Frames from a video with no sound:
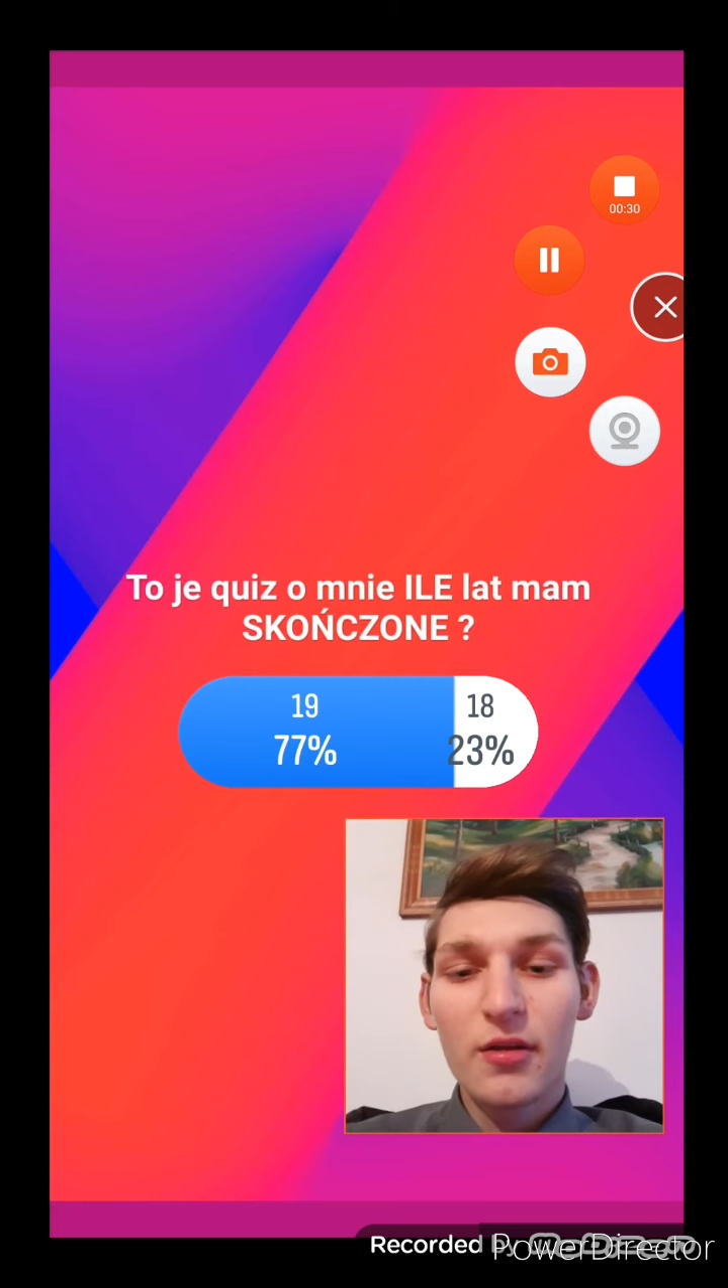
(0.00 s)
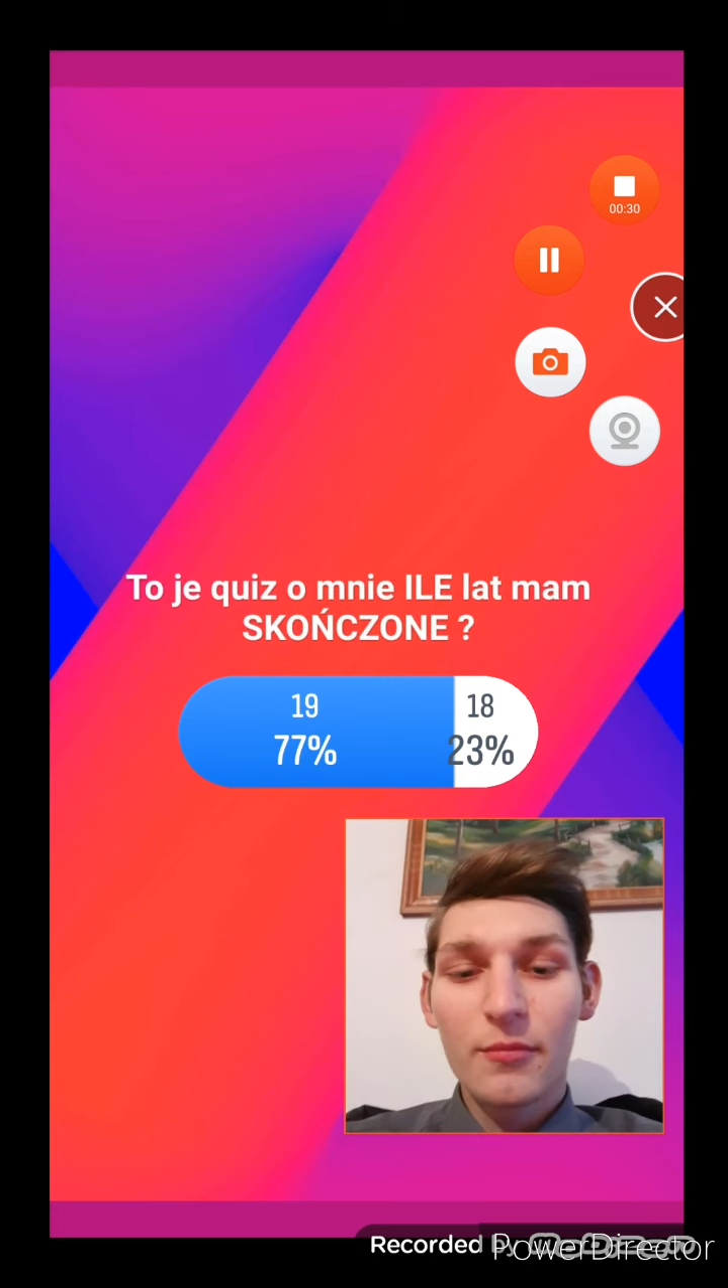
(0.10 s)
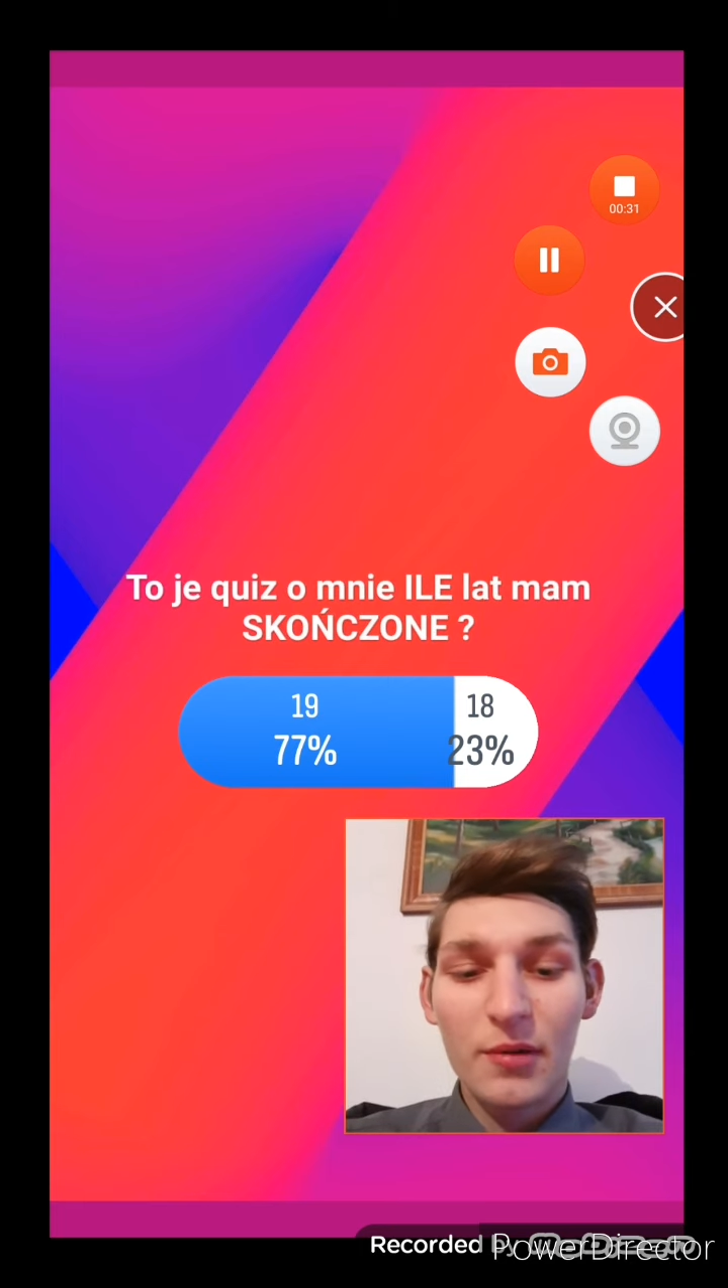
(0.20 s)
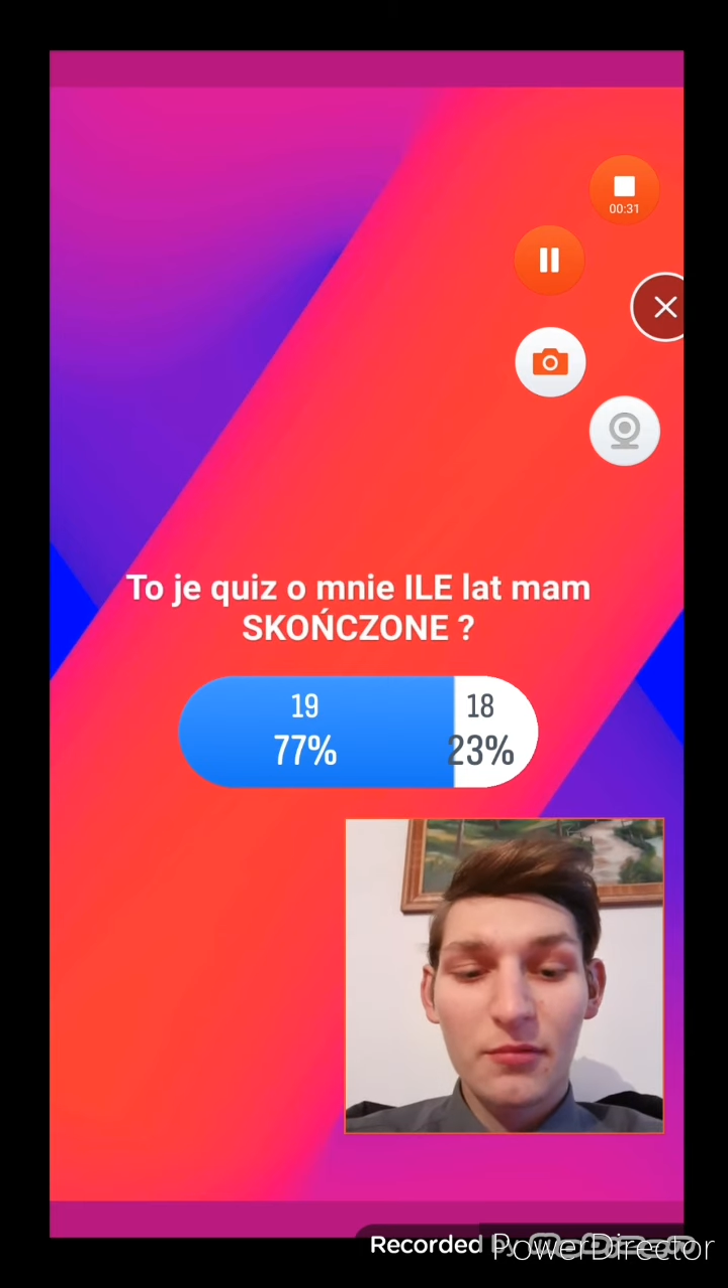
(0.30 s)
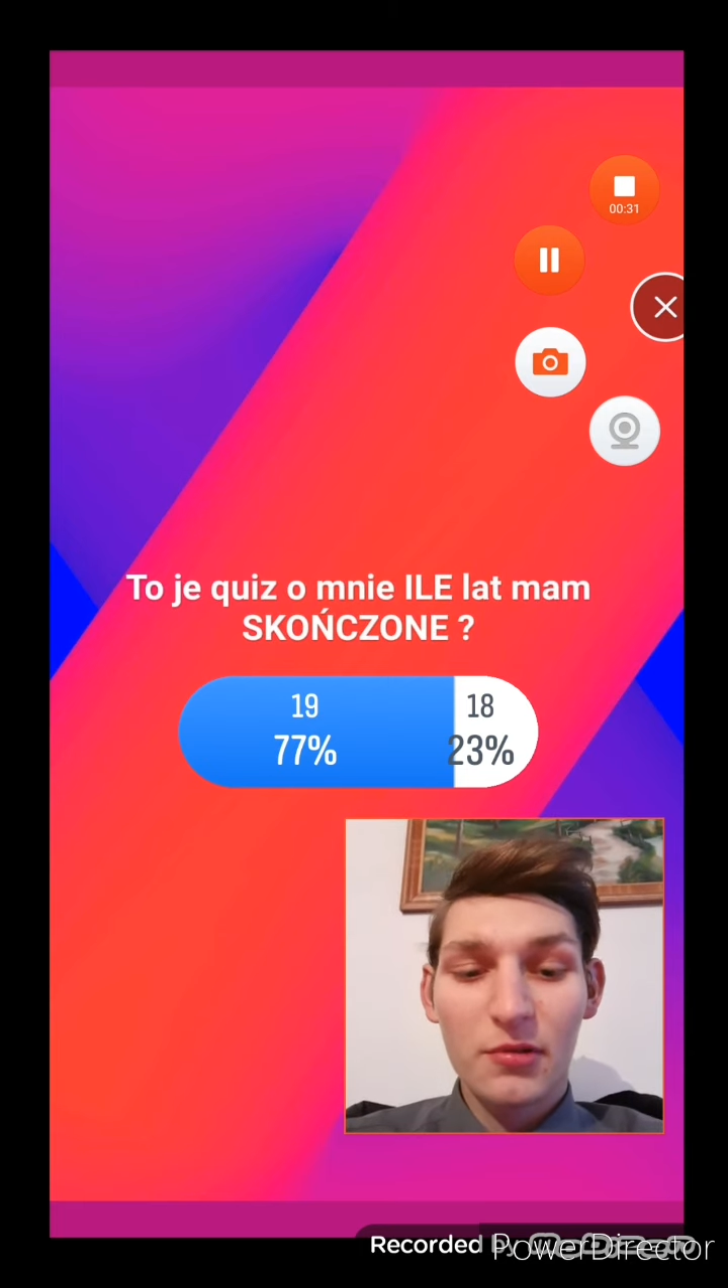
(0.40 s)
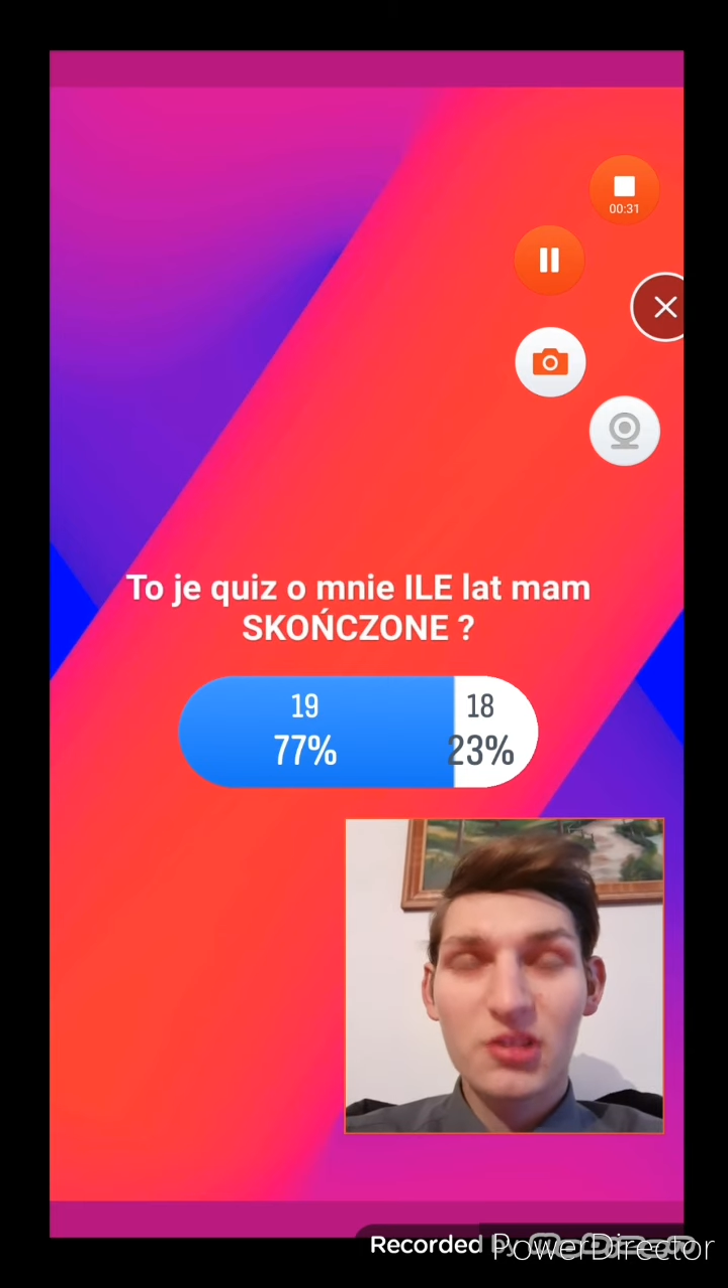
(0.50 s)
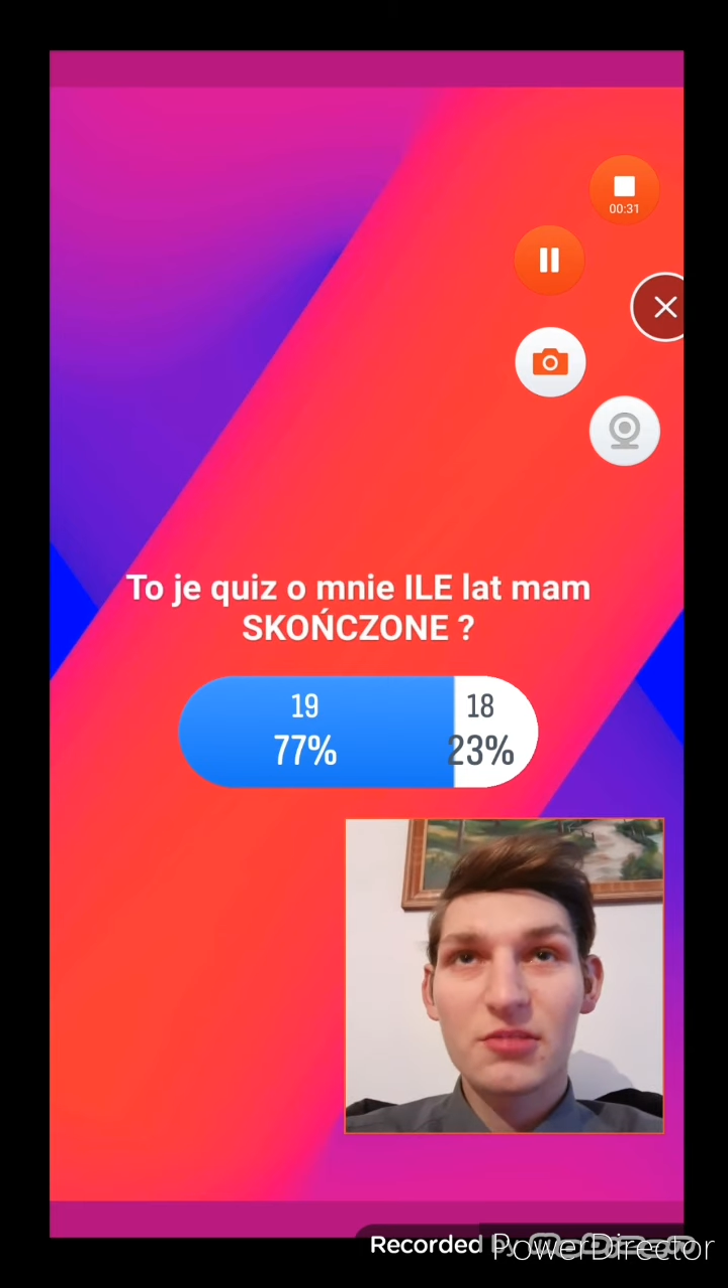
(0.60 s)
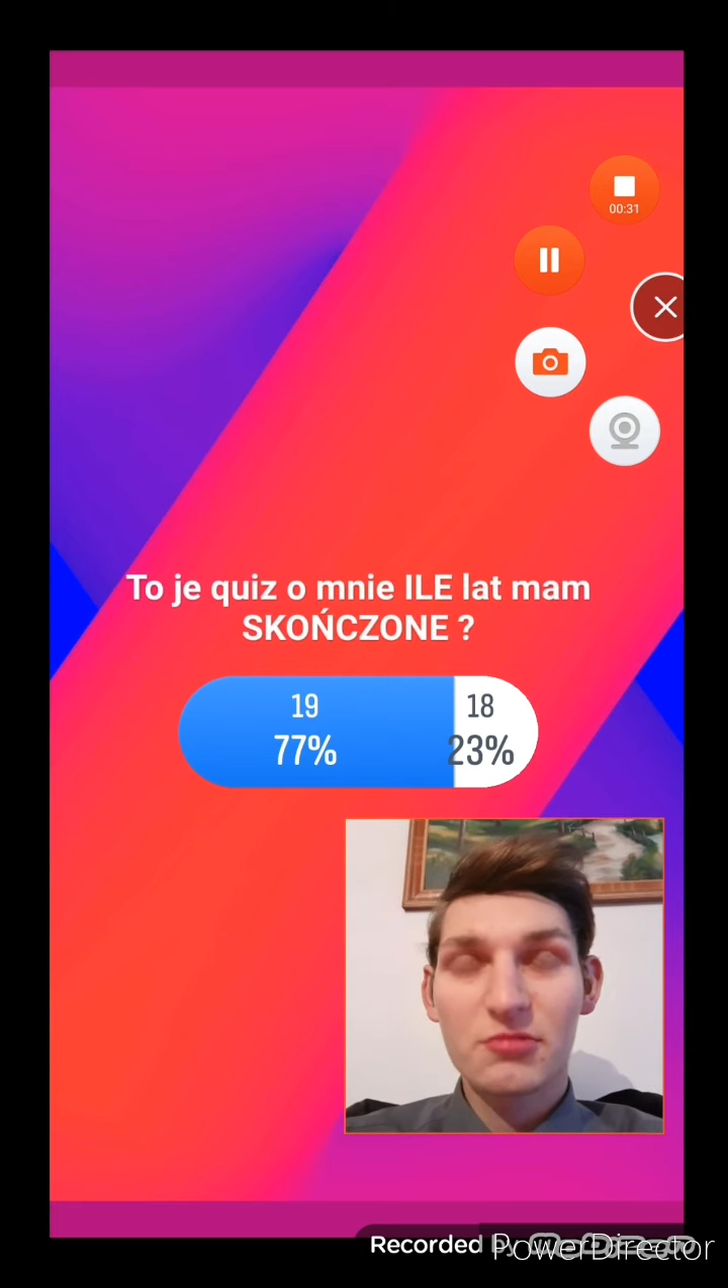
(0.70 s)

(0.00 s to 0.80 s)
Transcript: mam, jestem